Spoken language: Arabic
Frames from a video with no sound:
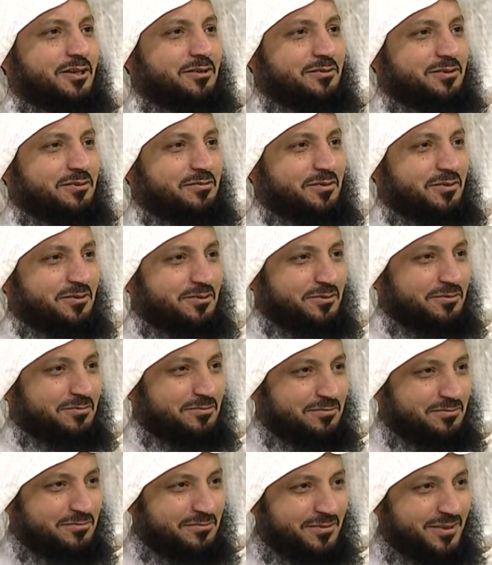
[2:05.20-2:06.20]
دعوة مظلوم
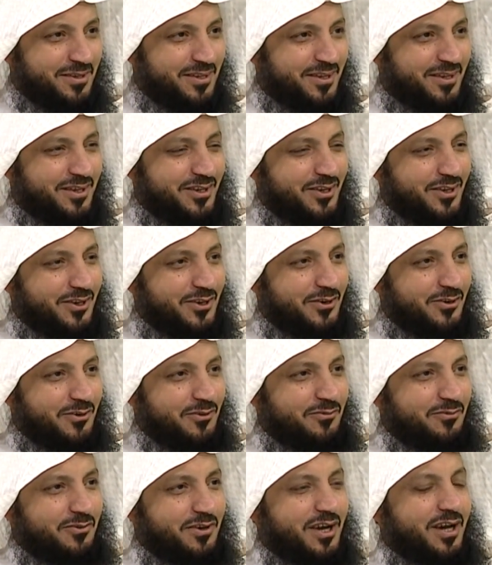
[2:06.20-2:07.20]

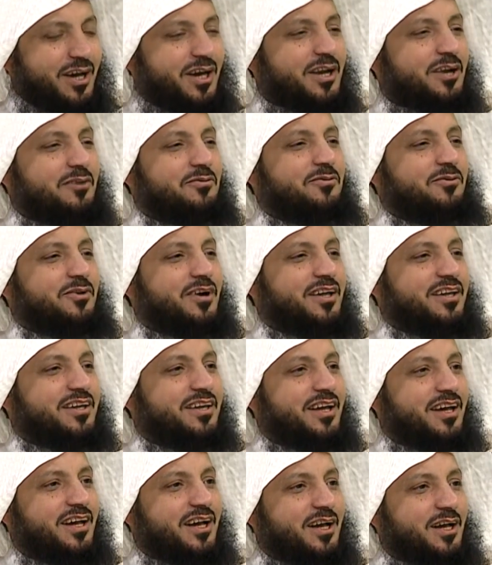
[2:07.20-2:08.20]
فعرفوا
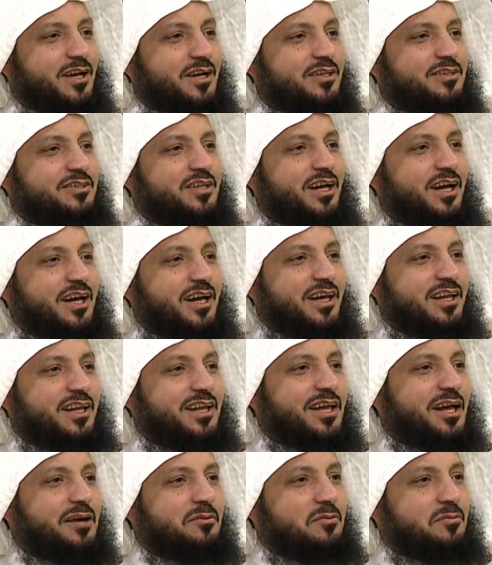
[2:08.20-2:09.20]
أنها دعا
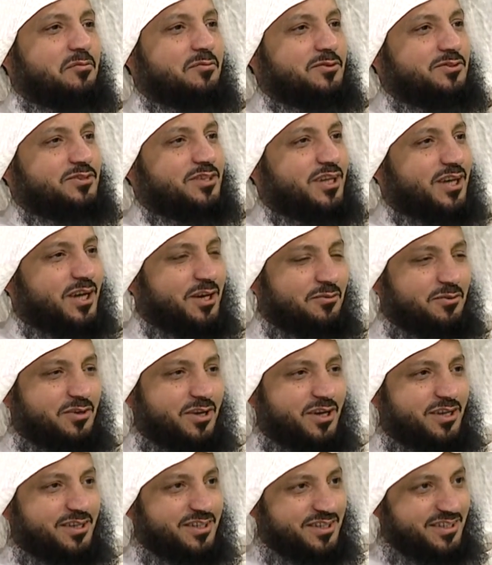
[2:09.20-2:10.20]
عليها أبو موسى
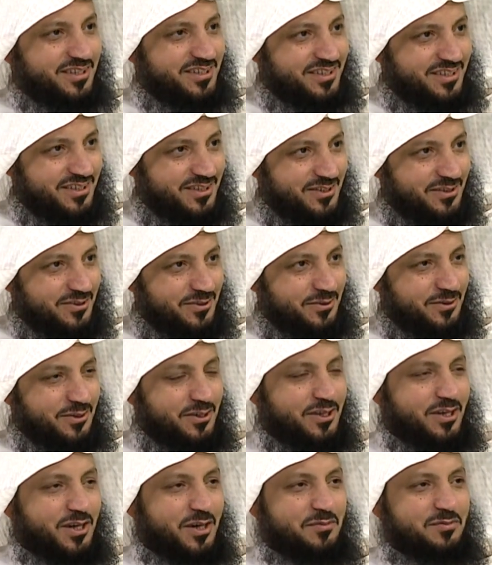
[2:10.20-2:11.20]
الخولاني
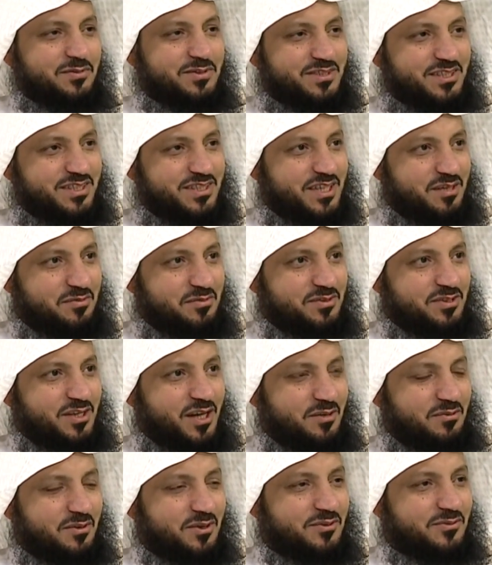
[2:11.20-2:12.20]
وأن كان مستجاب
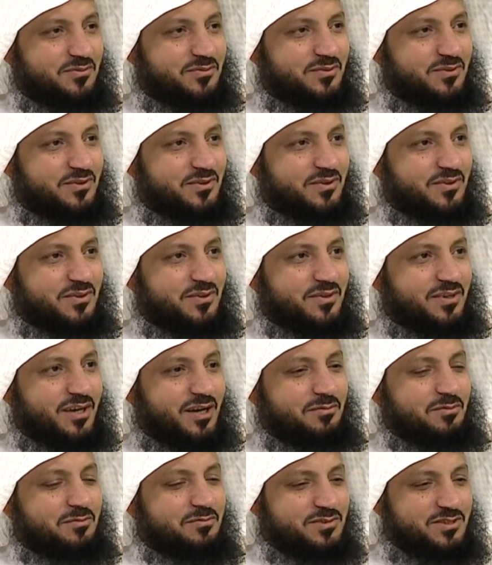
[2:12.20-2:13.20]
الدعوة أبو مسلم
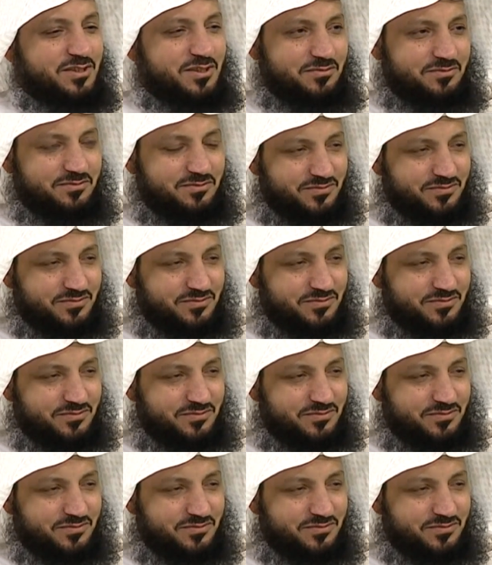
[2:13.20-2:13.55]
أبو مسلم